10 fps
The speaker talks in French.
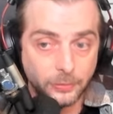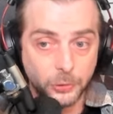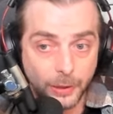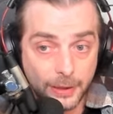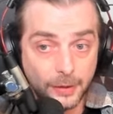on
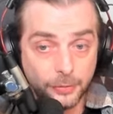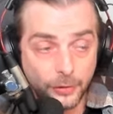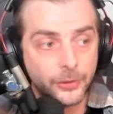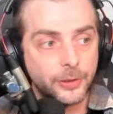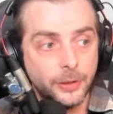jouait
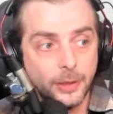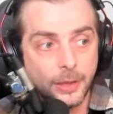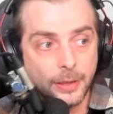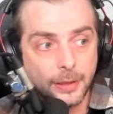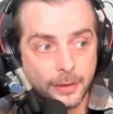Guilfrost, qui
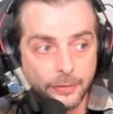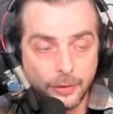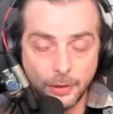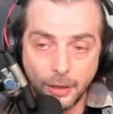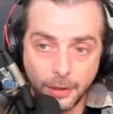était
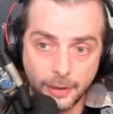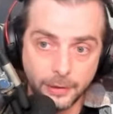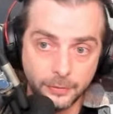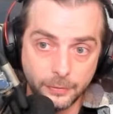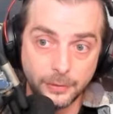fort.
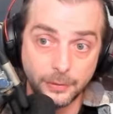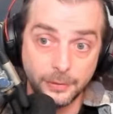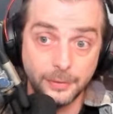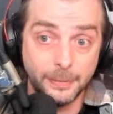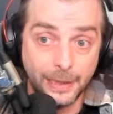Et donc
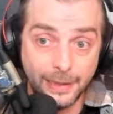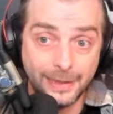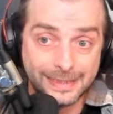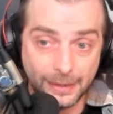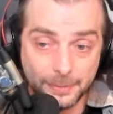bah
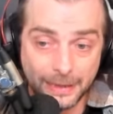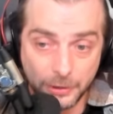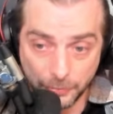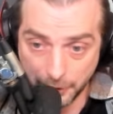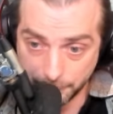là, ça va peut-être
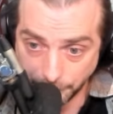changer.